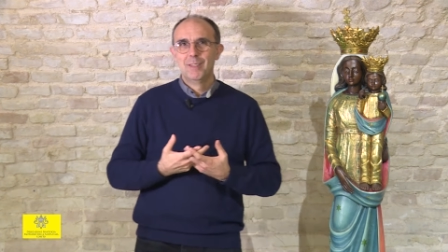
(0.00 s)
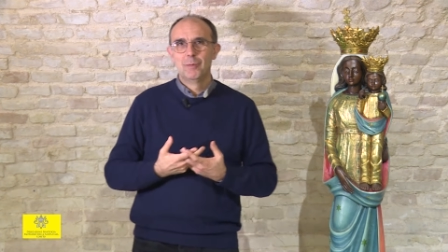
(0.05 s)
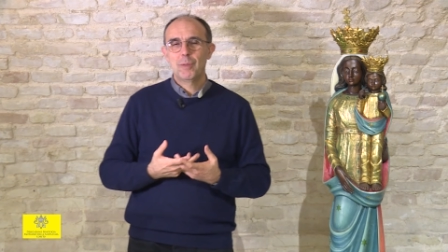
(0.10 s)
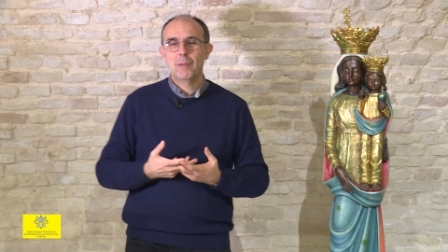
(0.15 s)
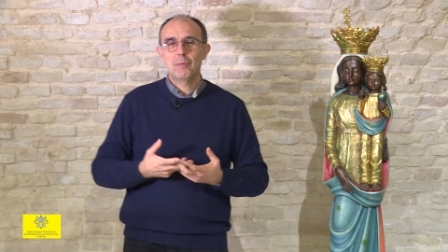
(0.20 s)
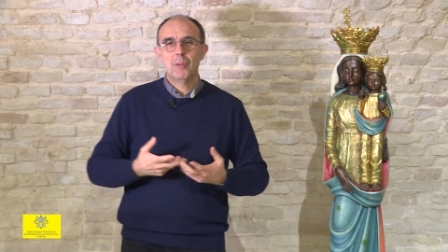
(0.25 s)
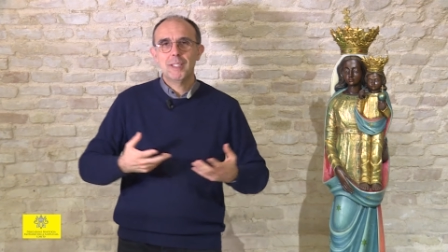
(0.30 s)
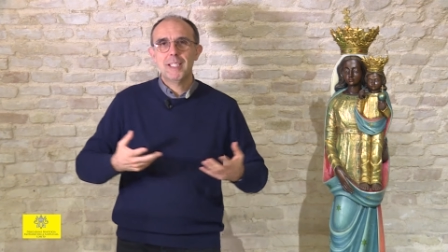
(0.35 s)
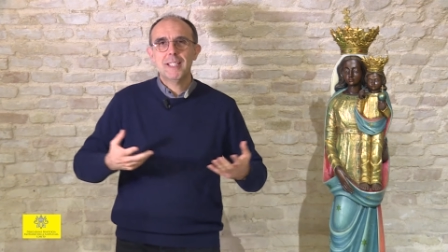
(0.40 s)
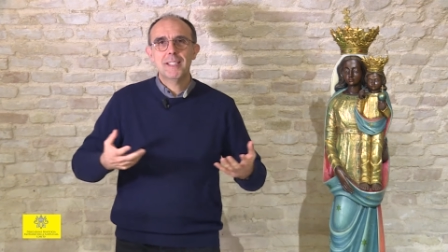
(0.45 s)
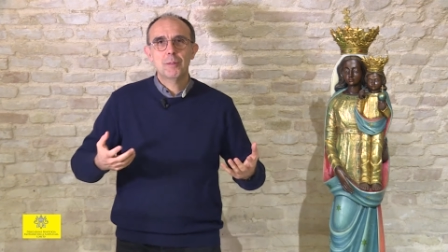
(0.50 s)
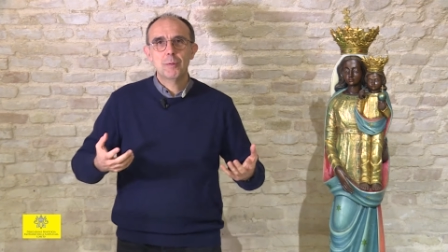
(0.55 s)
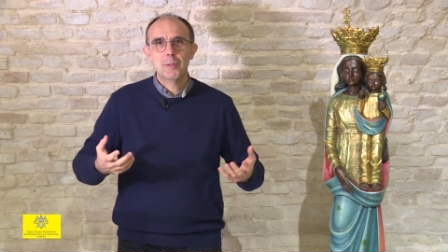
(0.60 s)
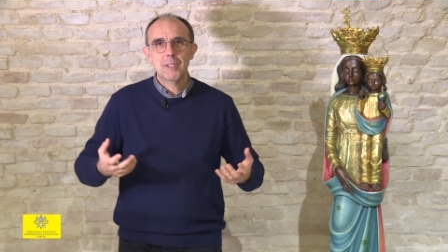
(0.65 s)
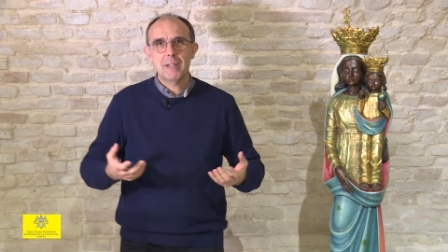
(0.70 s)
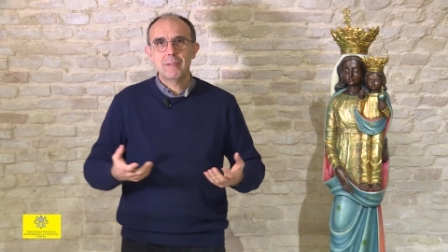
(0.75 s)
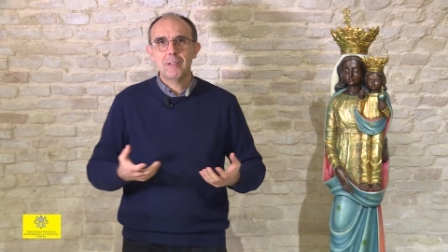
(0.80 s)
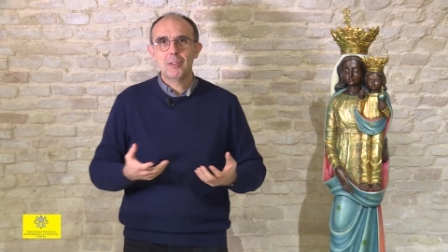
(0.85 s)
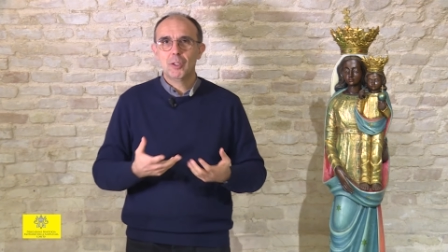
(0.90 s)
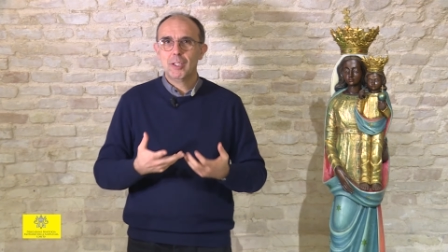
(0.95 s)
Una volta si
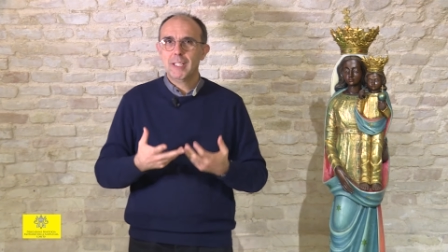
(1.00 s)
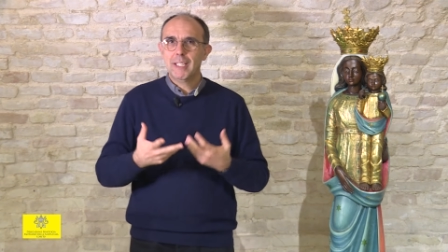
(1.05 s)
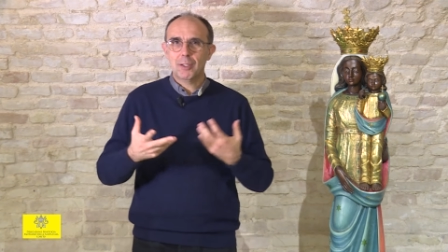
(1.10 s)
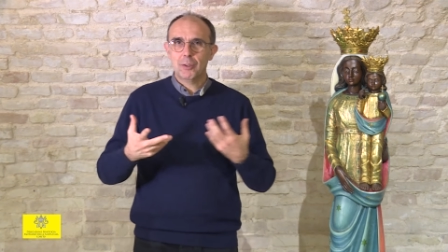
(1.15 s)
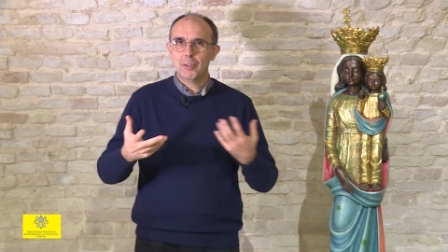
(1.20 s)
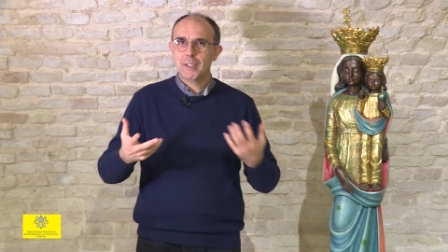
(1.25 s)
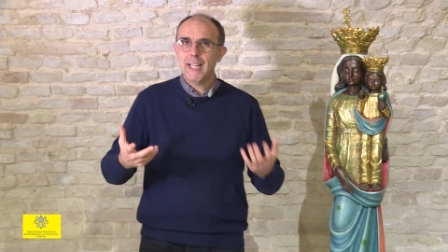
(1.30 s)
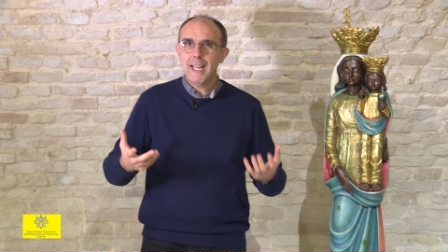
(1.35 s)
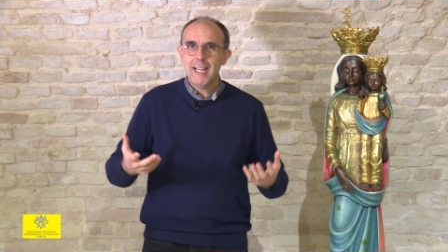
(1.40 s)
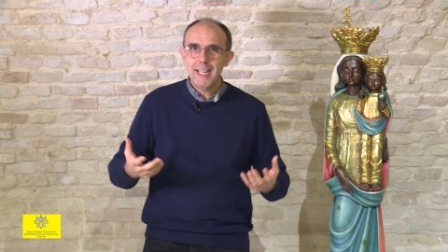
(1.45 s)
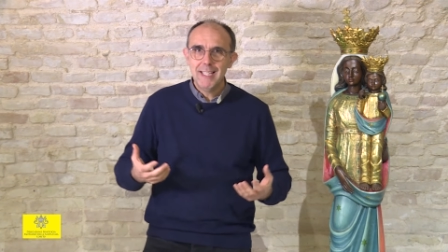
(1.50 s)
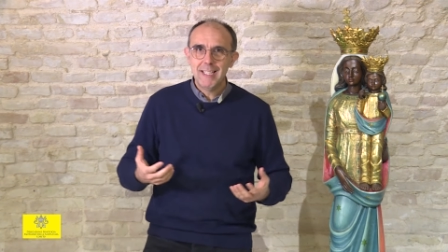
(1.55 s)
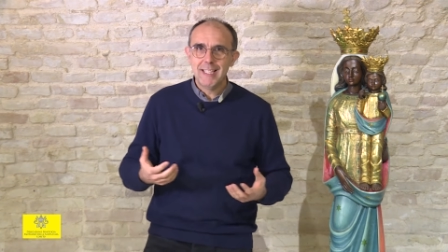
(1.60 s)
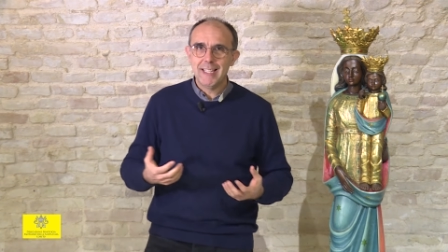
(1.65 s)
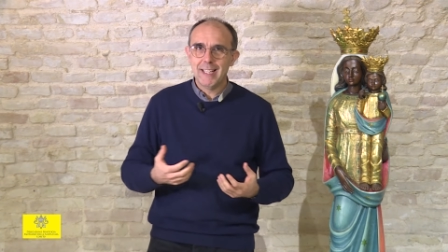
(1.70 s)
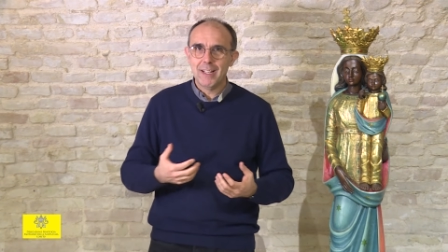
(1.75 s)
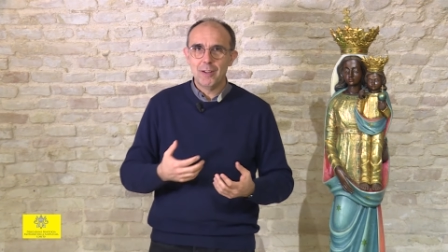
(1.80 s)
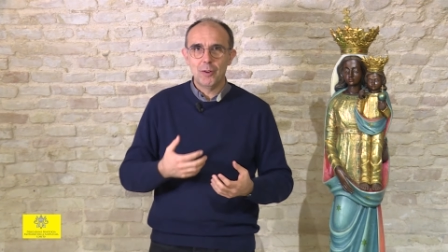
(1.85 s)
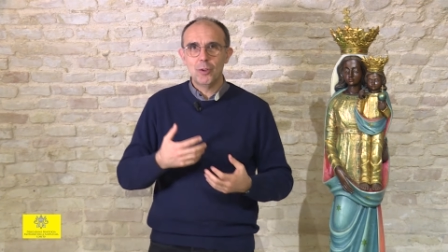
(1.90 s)
usavano le rotelle,